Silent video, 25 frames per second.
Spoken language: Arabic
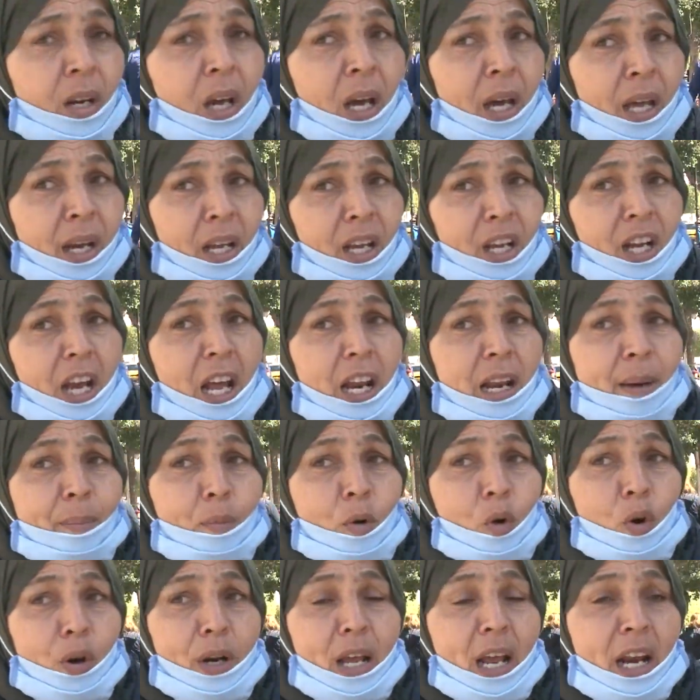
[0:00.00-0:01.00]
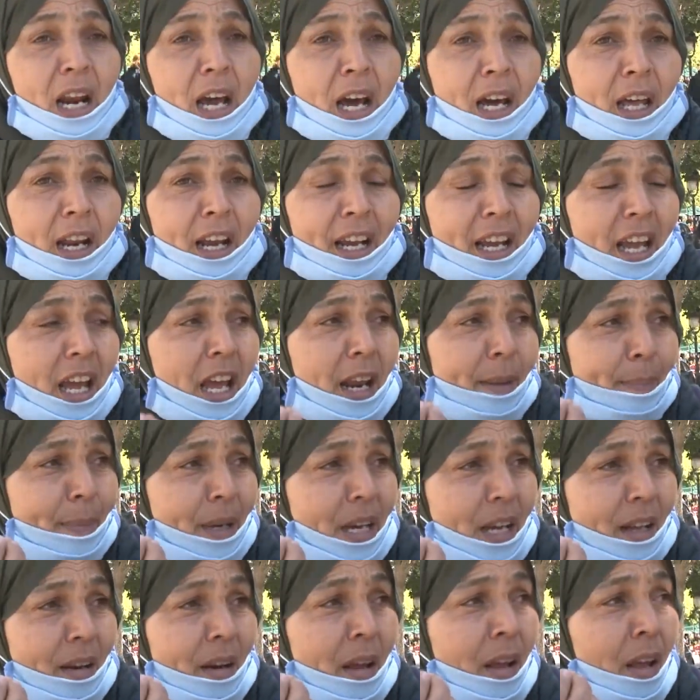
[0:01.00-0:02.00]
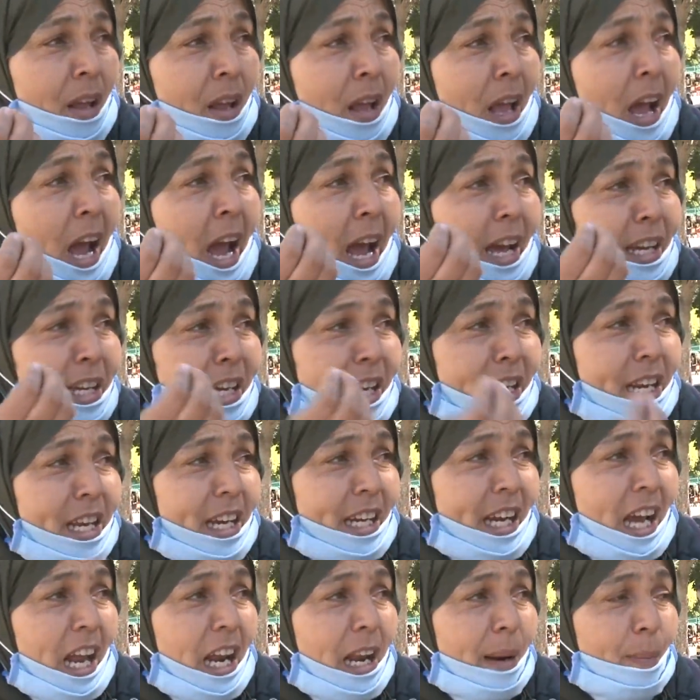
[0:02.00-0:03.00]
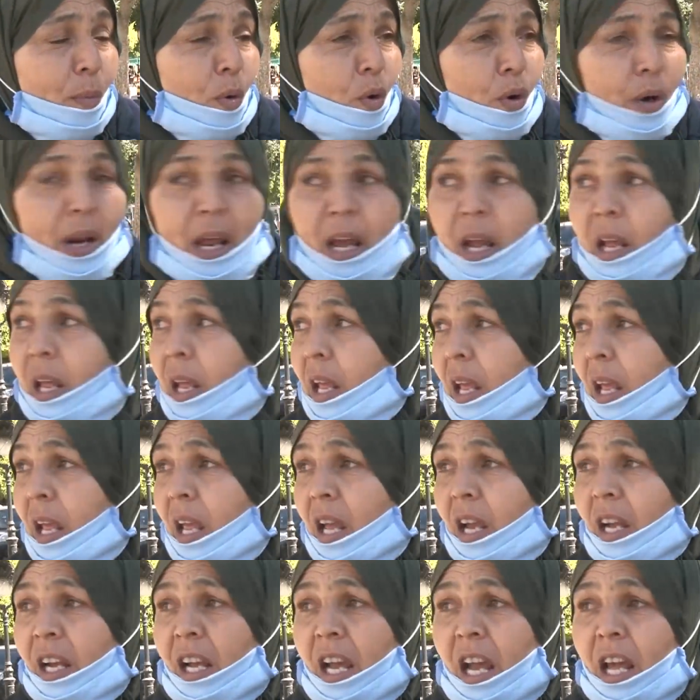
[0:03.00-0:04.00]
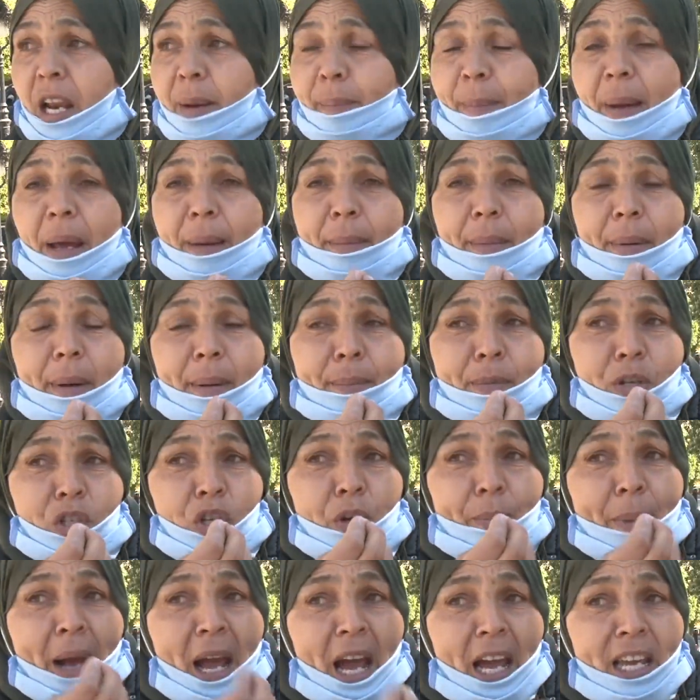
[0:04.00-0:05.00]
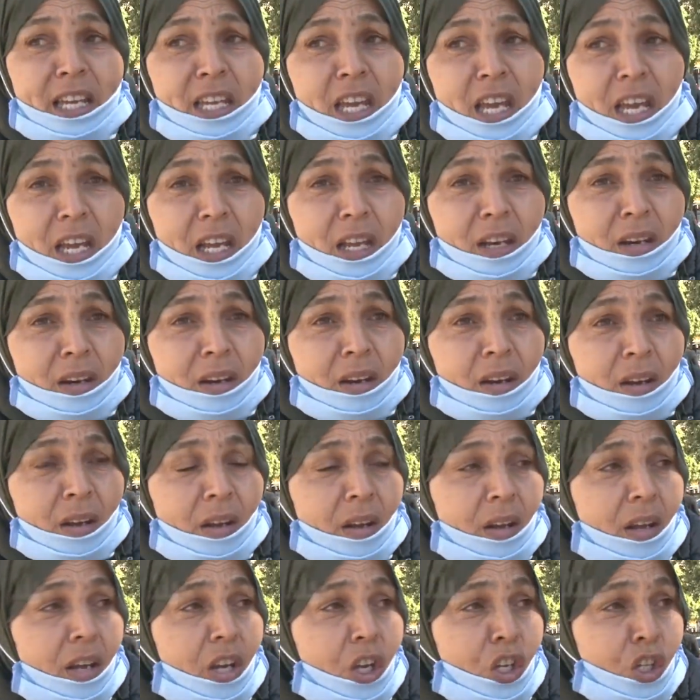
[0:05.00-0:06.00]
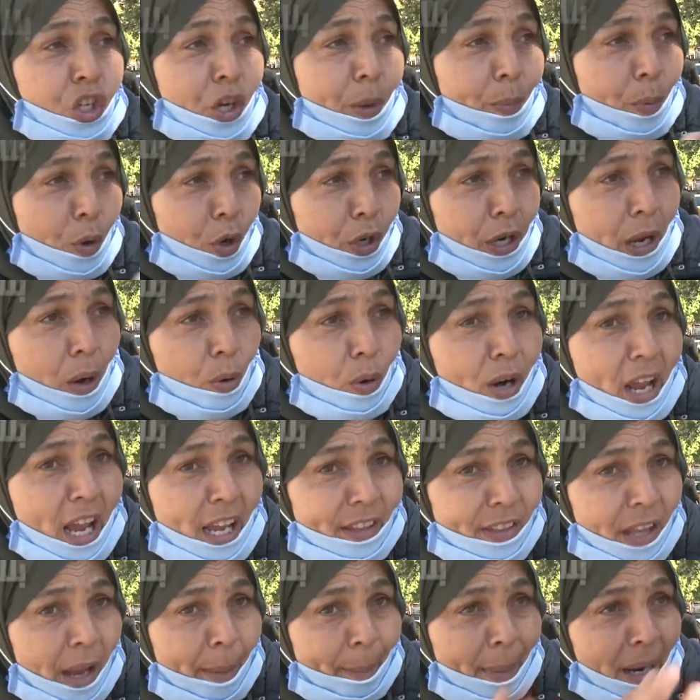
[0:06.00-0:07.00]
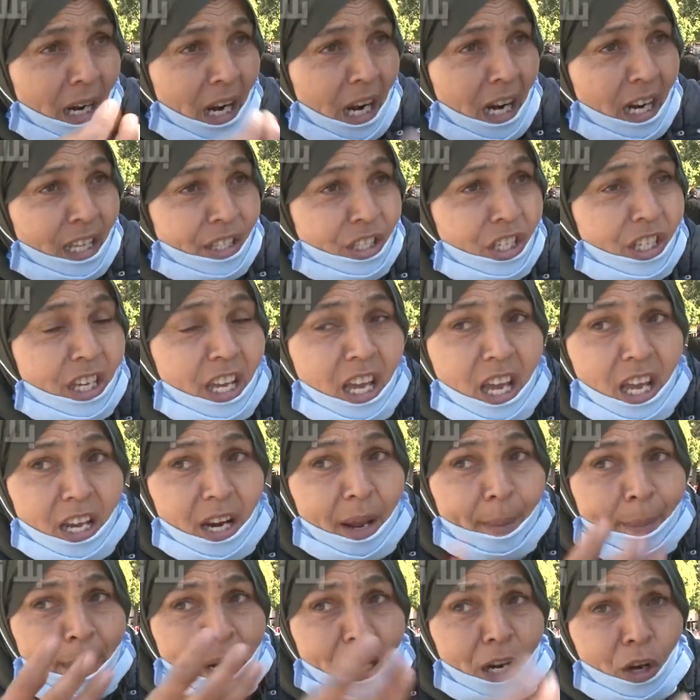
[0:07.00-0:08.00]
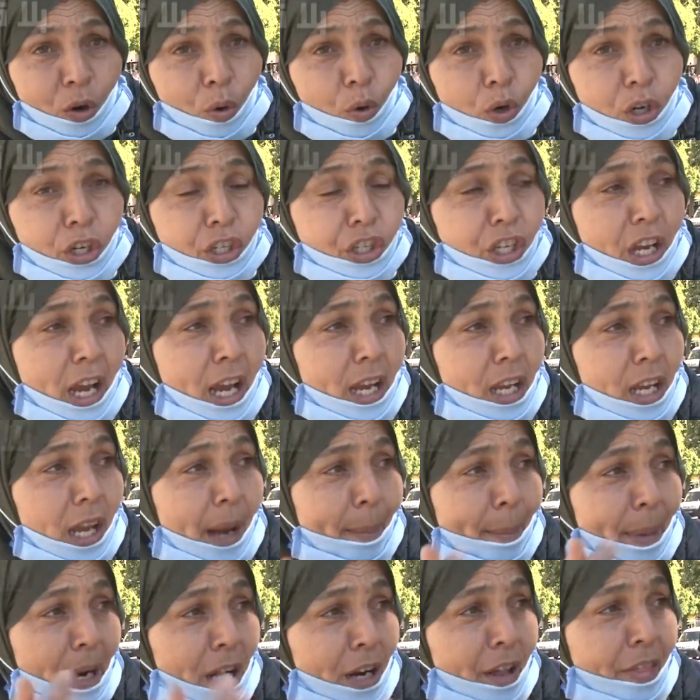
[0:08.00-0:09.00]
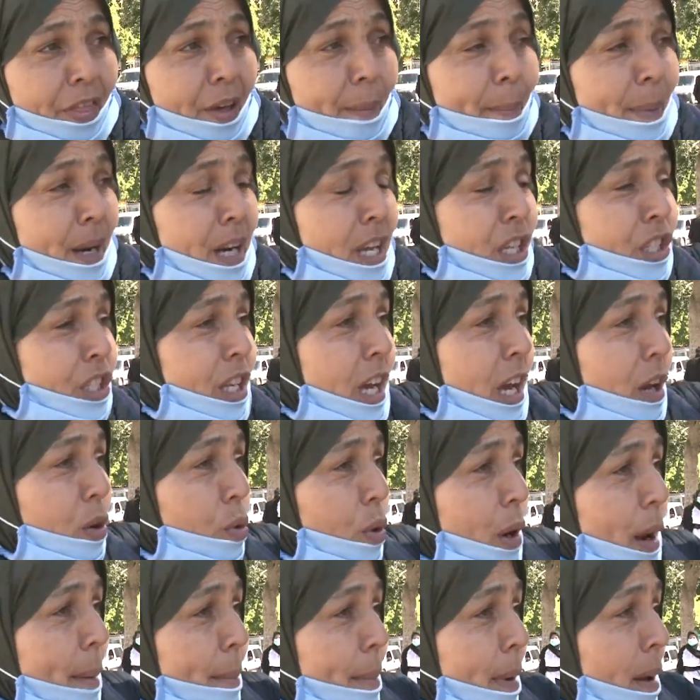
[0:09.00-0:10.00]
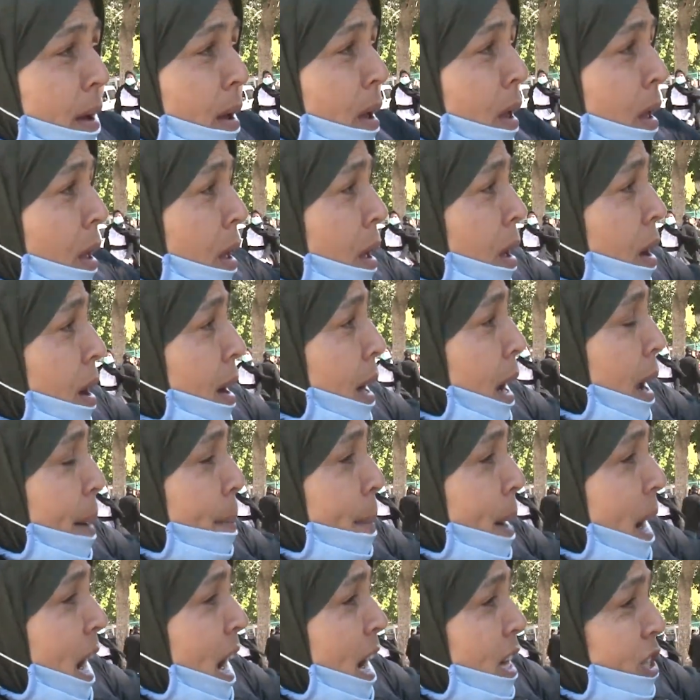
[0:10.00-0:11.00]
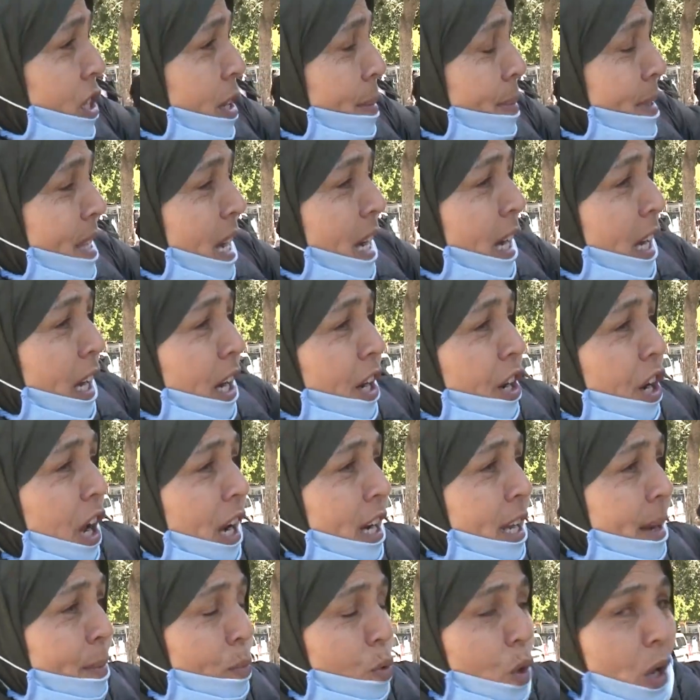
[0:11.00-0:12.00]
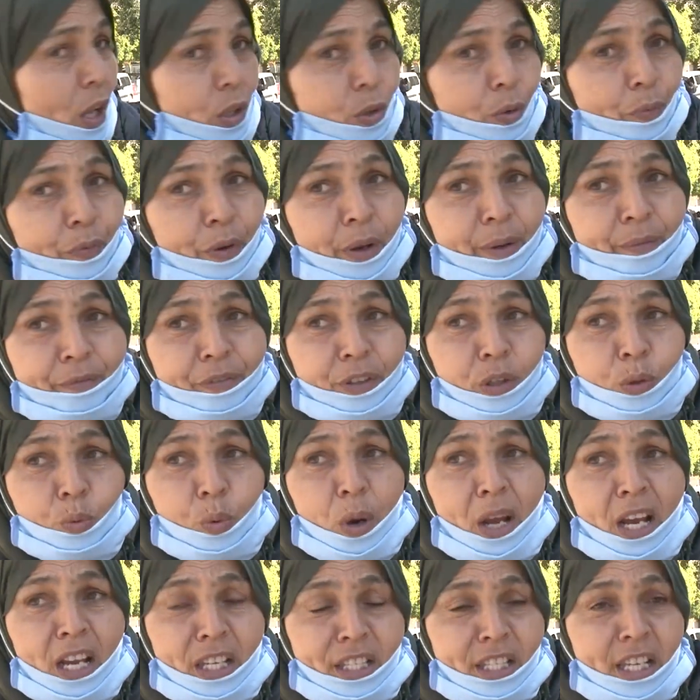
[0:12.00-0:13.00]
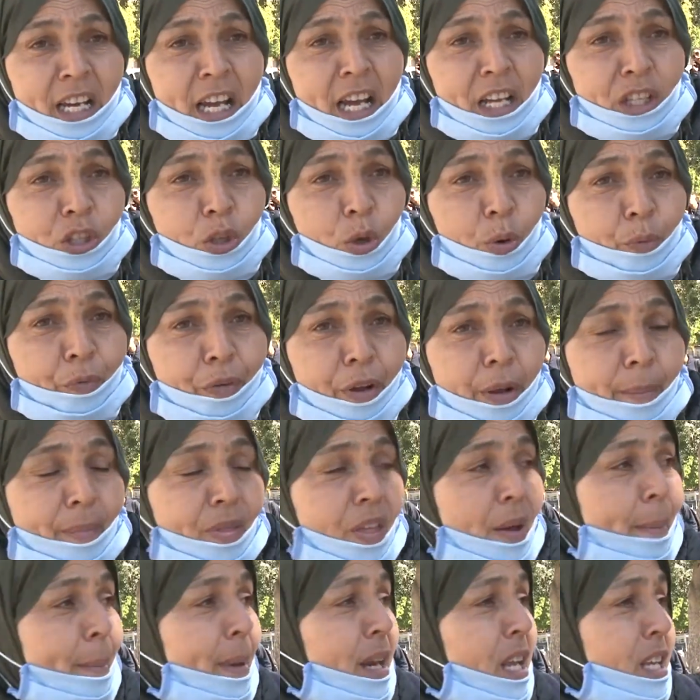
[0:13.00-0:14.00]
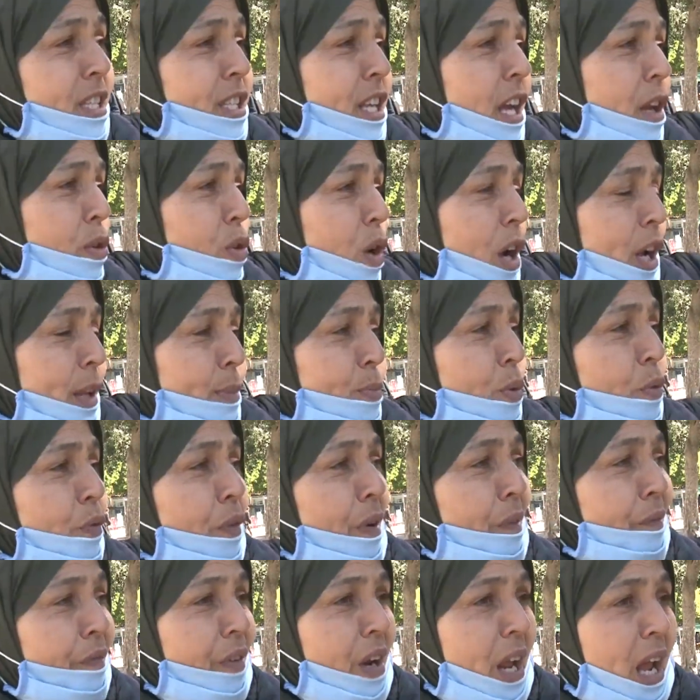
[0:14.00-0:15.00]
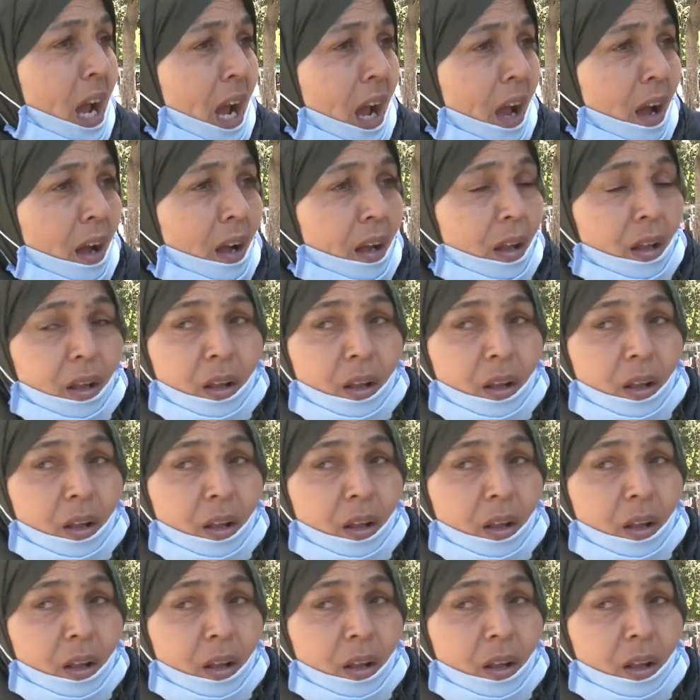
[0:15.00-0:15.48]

الاخرى يكلمونا الاخرى كان حيين يكلمونا كان ما مش محيين يجيبوا لنا اولادنا عملنا لديان عملنا كل شيء عملنا ثم ناس قالوا راما راما غادي مسكرين عليهم ويحطوا فيهم في الدويات يخدروا فيهم ثم ناس قالوا يخدموا في الفلاح